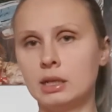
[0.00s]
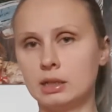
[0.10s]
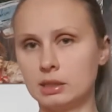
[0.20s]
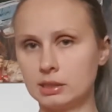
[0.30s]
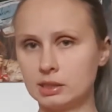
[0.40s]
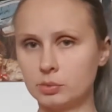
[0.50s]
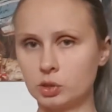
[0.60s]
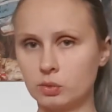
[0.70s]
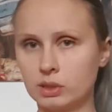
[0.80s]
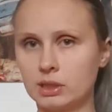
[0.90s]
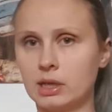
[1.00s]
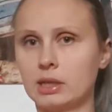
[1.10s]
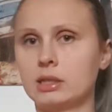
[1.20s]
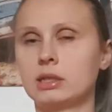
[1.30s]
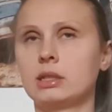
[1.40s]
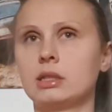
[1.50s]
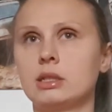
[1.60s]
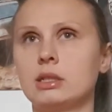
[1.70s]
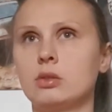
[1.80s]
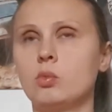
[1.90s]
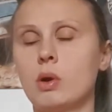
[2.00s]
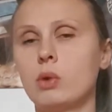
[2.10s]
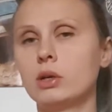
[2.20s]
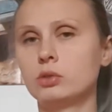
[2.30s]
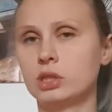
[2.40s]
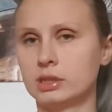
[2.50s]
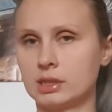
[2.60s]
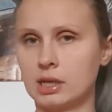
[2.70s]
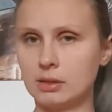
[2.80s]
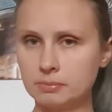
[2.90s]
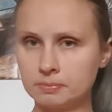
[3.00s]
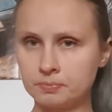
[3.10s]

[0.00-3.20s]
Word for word: I teraz na przykład tak, y, u małego dziecka